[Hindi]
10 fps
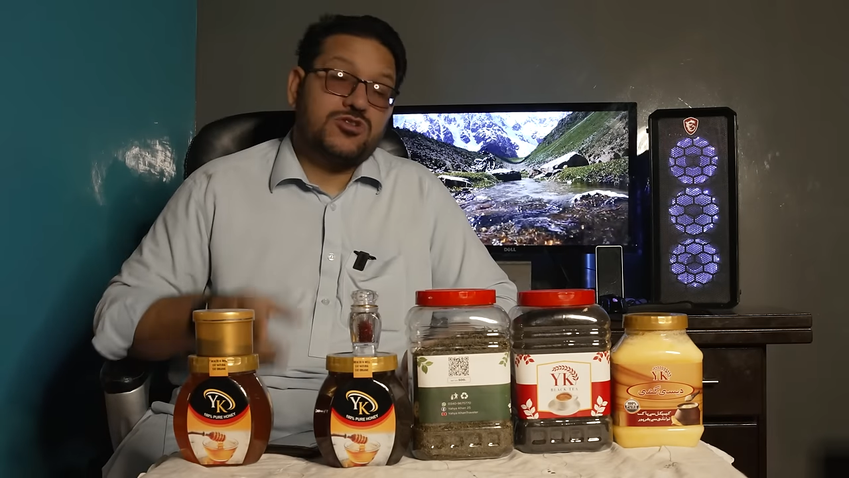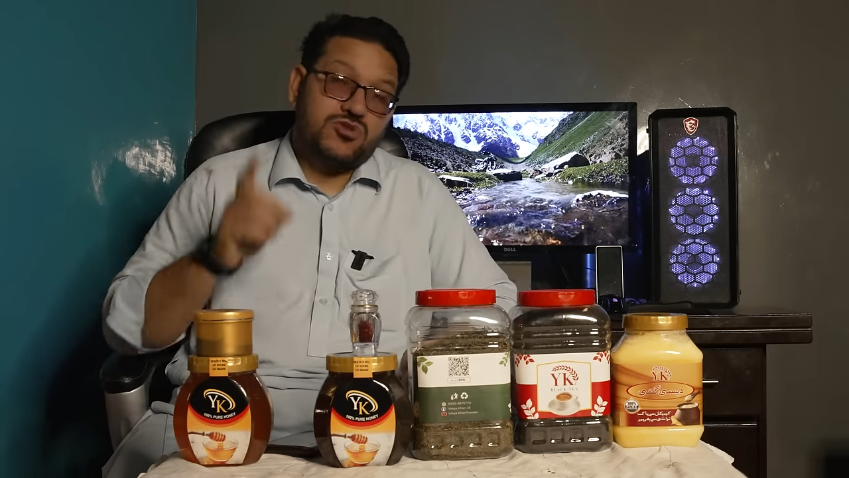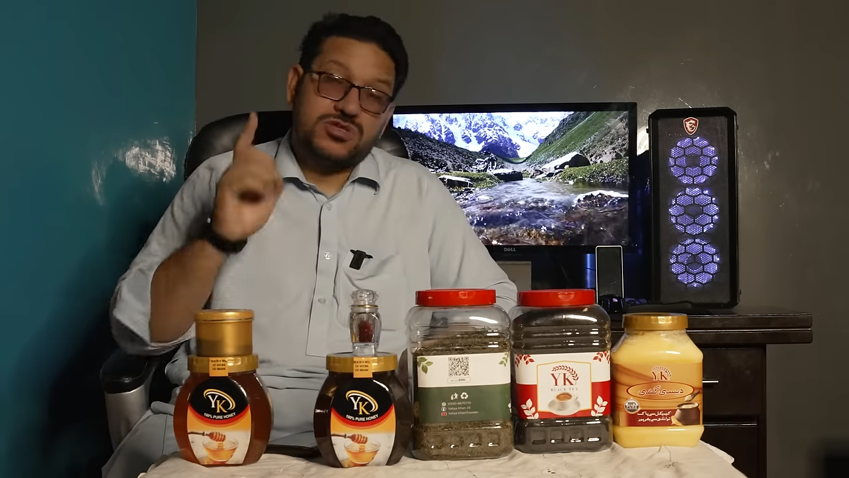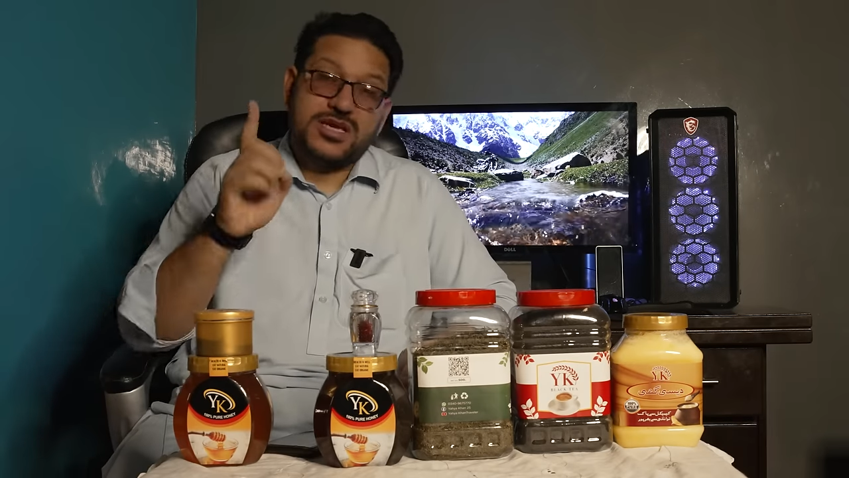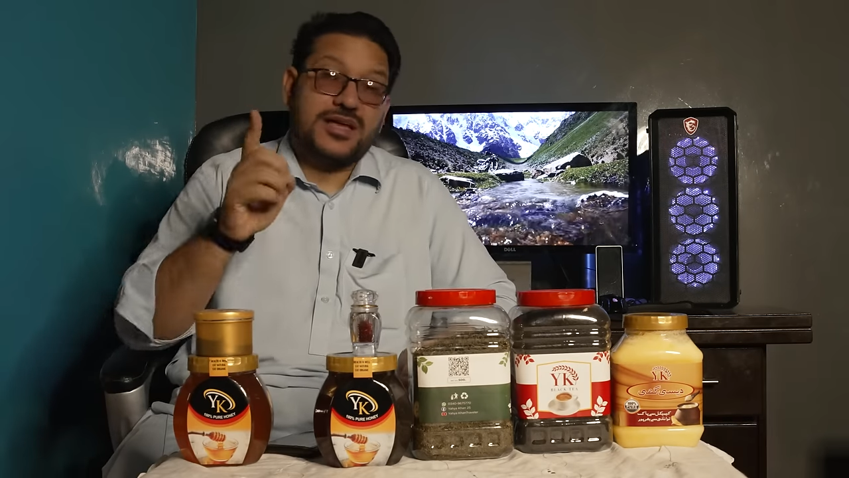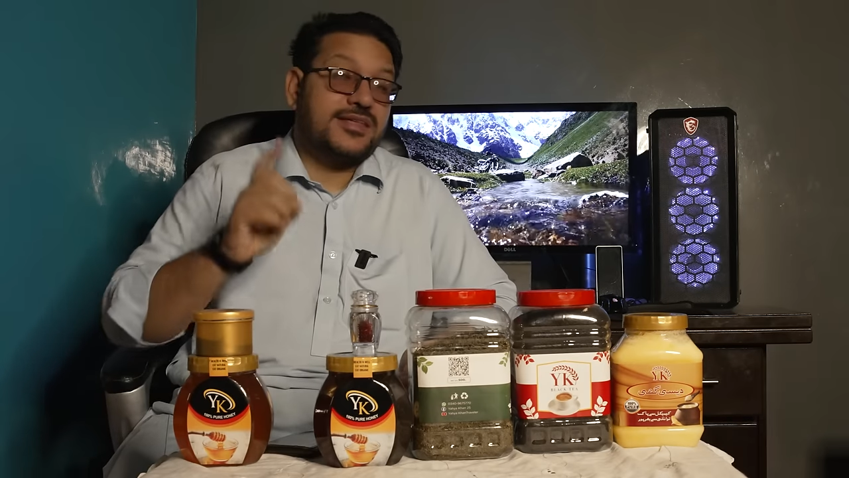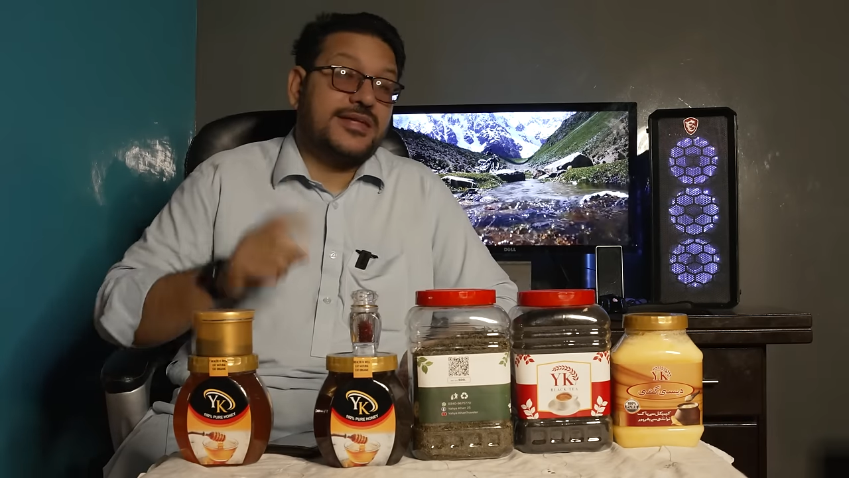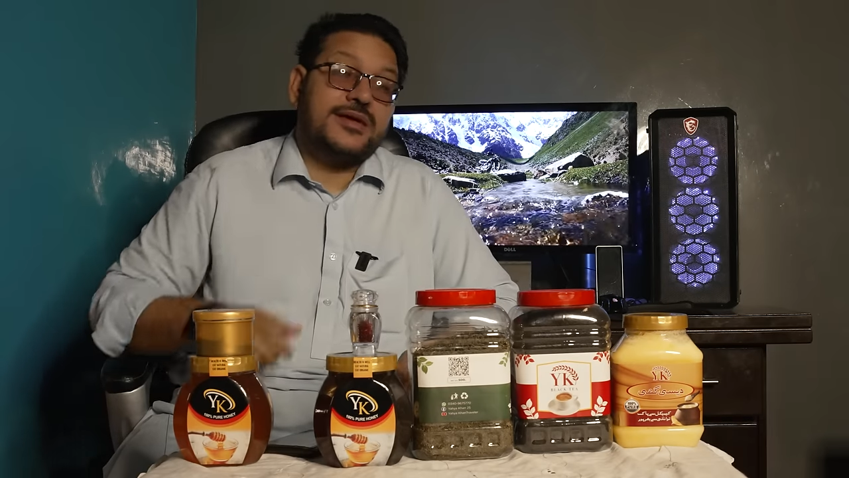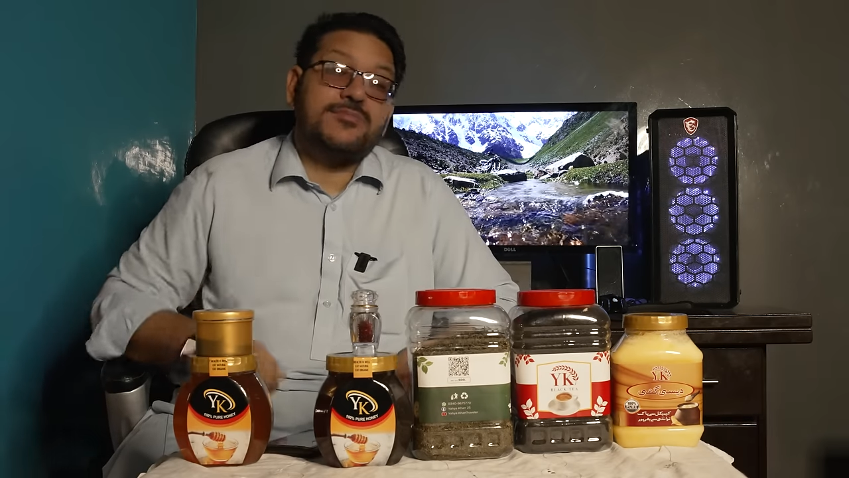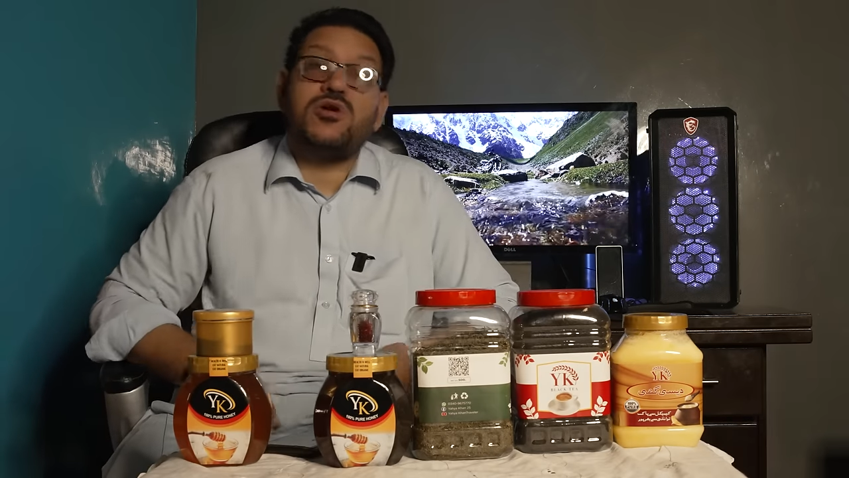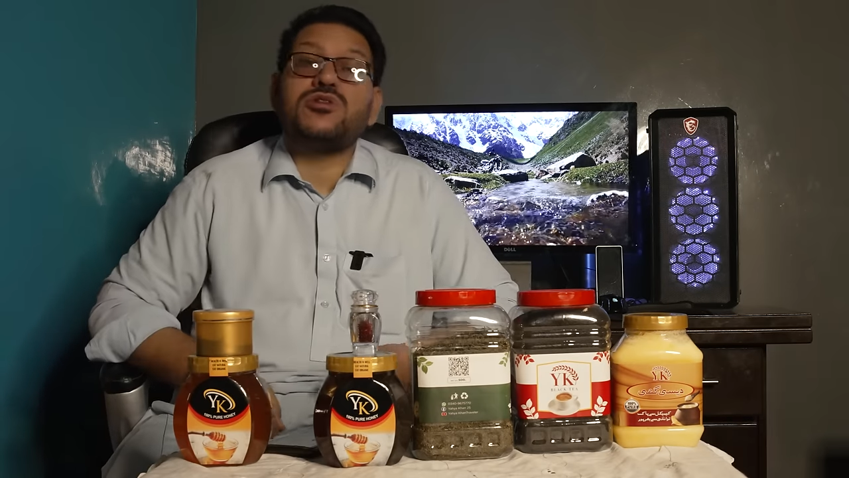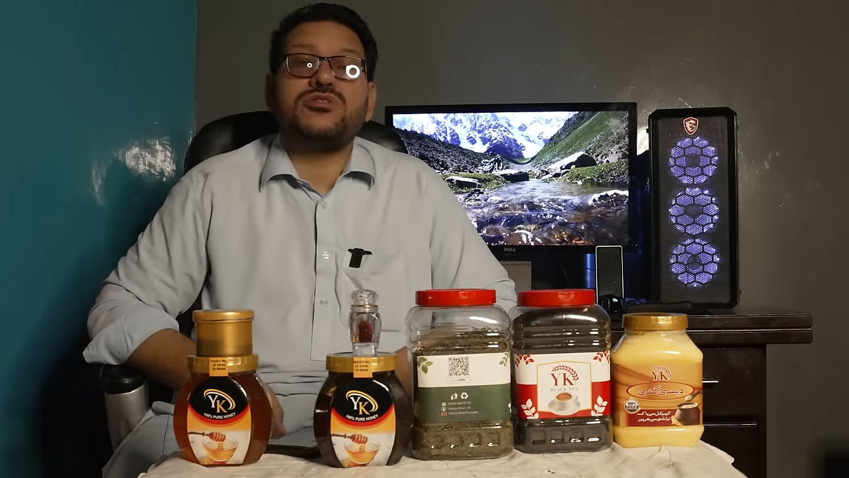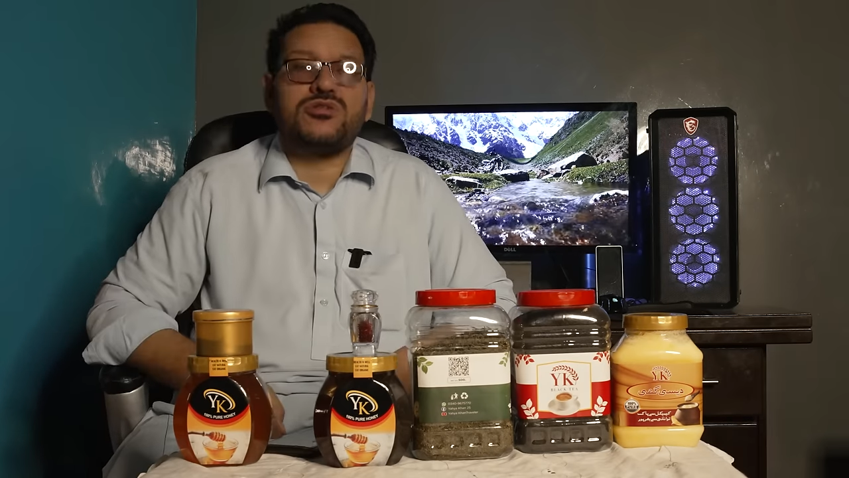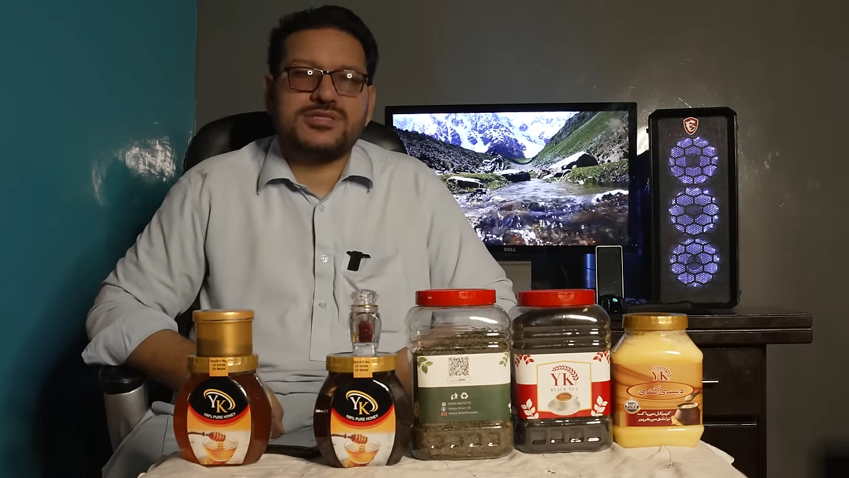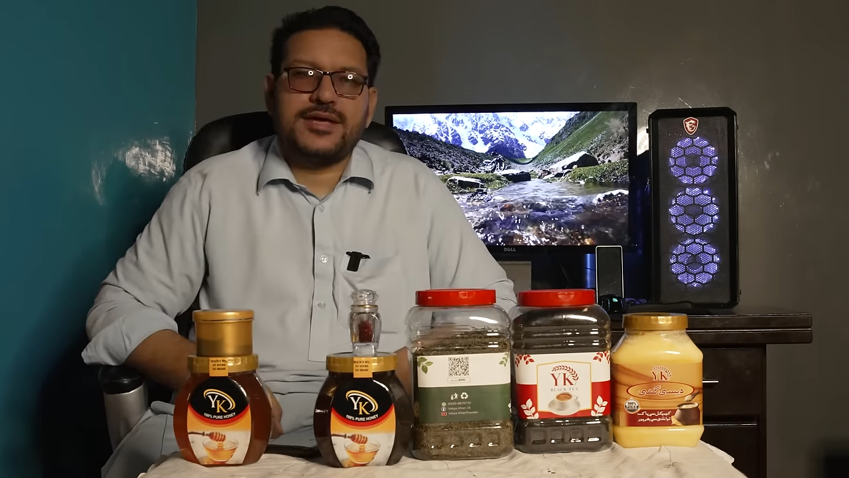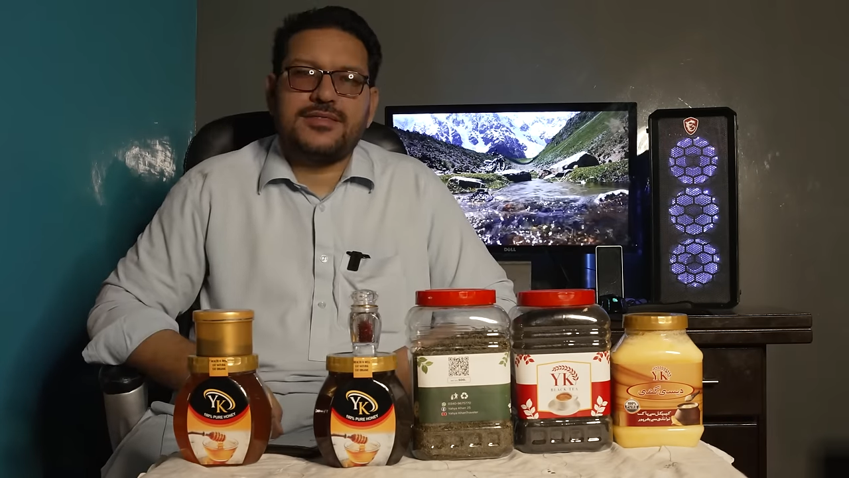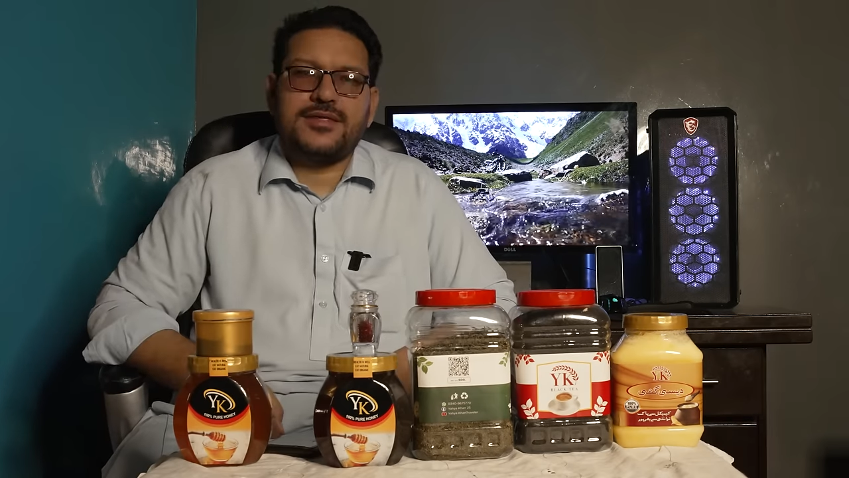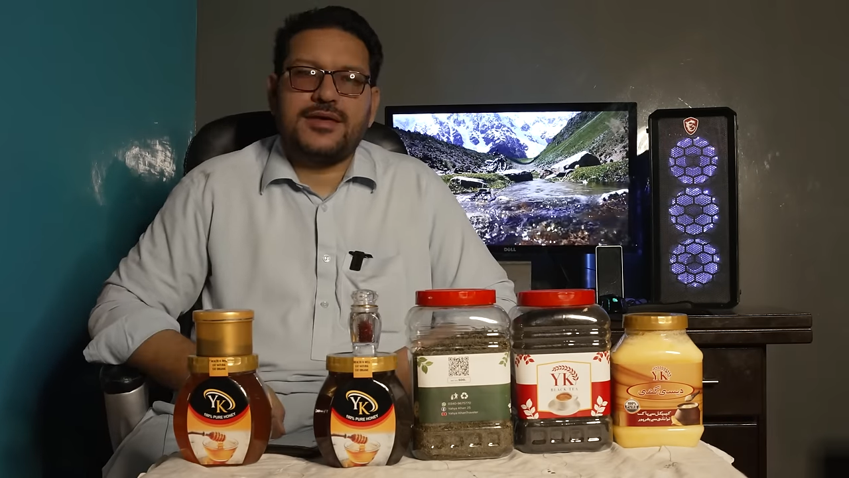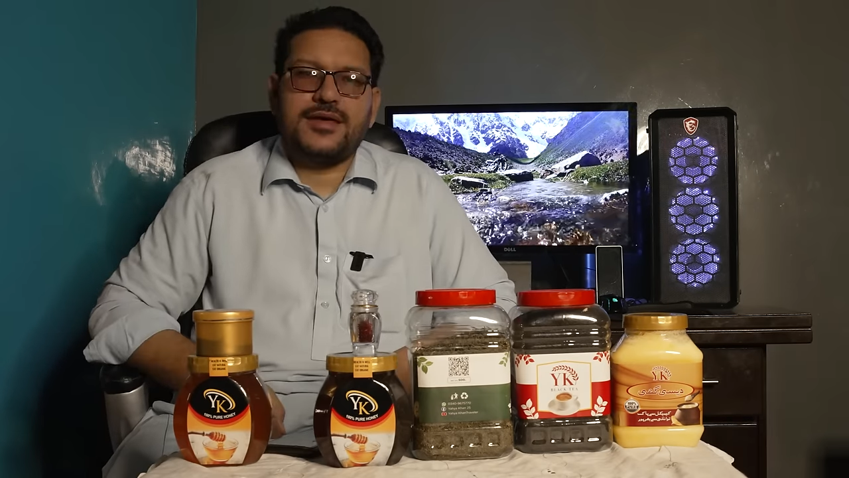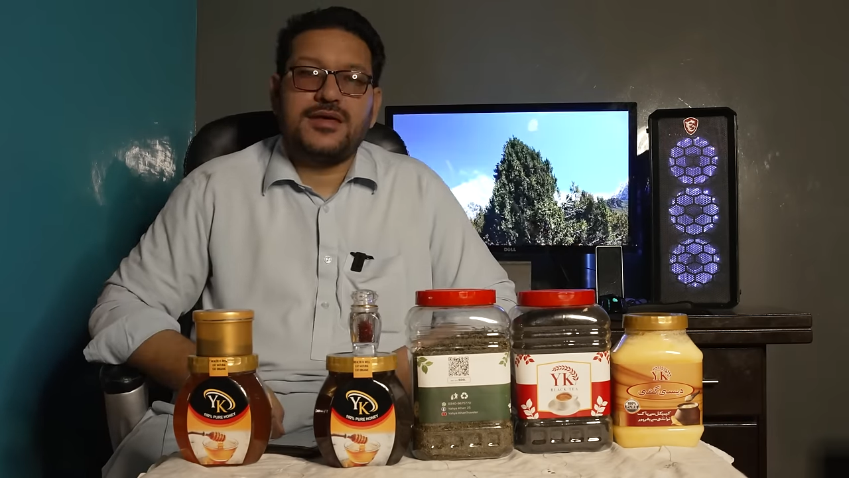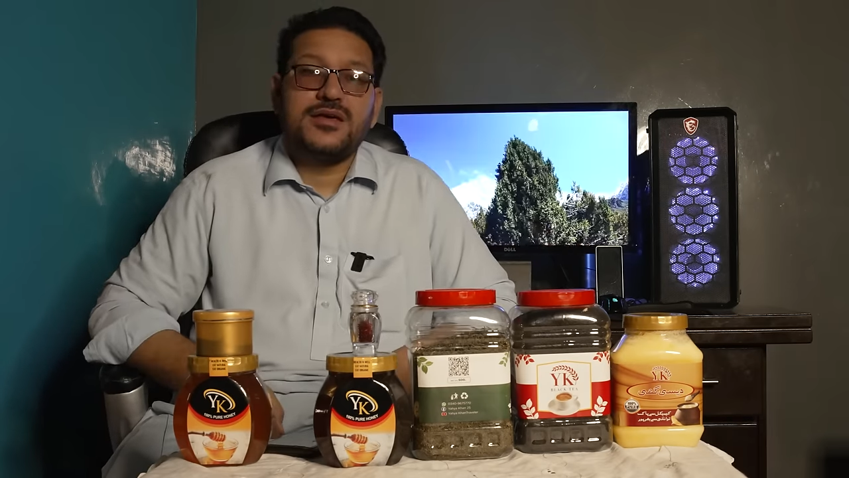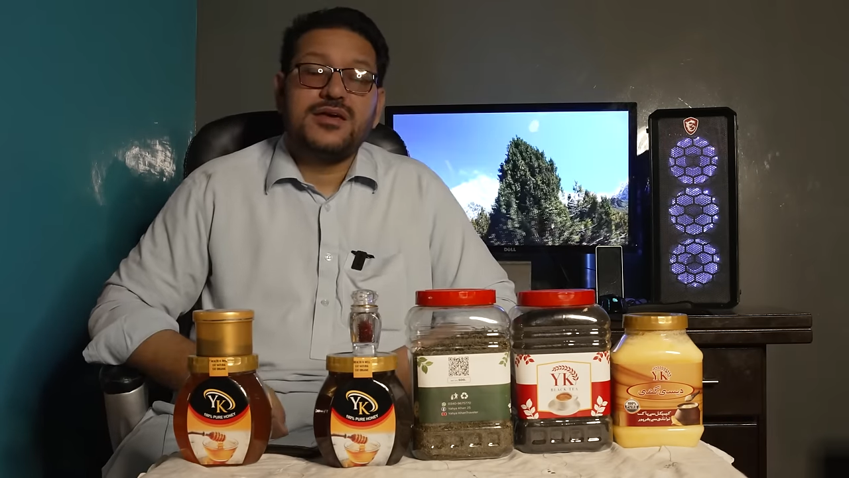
जो सेहत के लिए बहुत नुकसानदेह है